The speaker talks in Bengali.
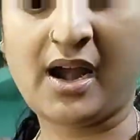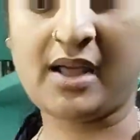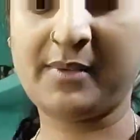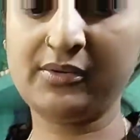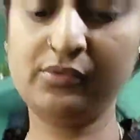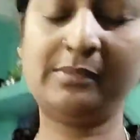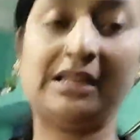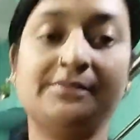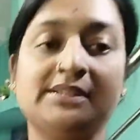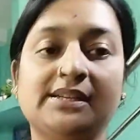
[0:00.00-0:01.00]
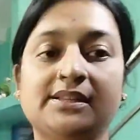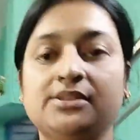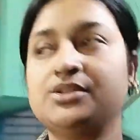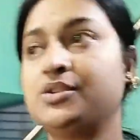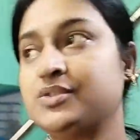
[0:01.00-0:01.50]
আর আমার খুব মাছ ভাজা খেতে
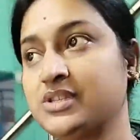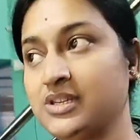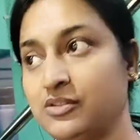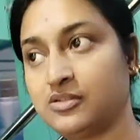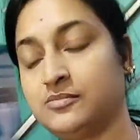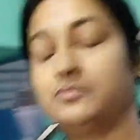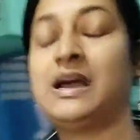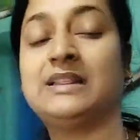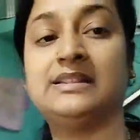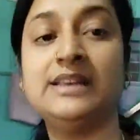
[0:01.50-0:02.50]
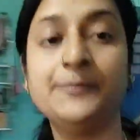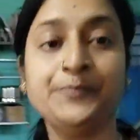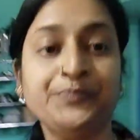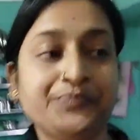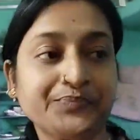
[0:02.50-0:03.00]
ইচ্ছা হচ্ছে গরম ভাত দিয়ে
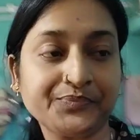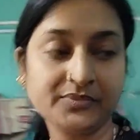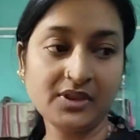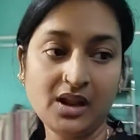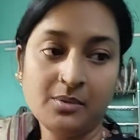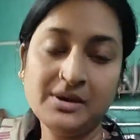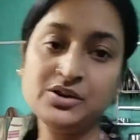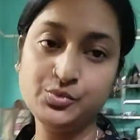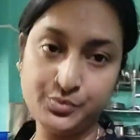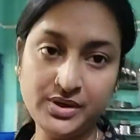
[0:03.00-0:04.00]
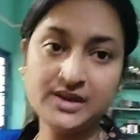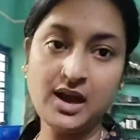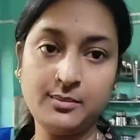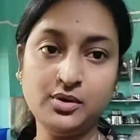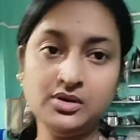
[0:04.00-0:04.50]
মানে দুপুরেই
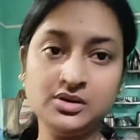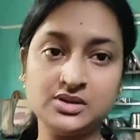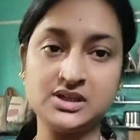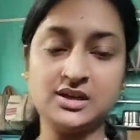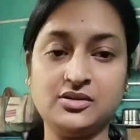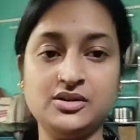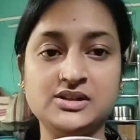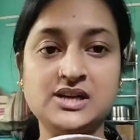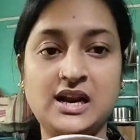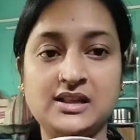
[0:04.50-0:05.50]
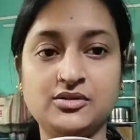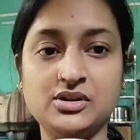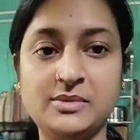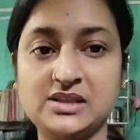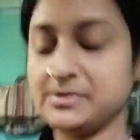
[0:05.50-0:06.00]
খাবো সেটা হলো এই যে আলাদা
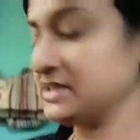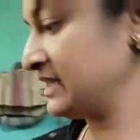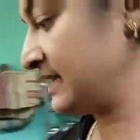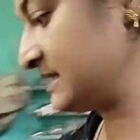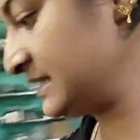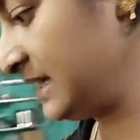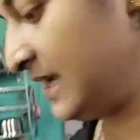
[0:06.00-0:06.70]
করে মাছ ভেজে রেখেছি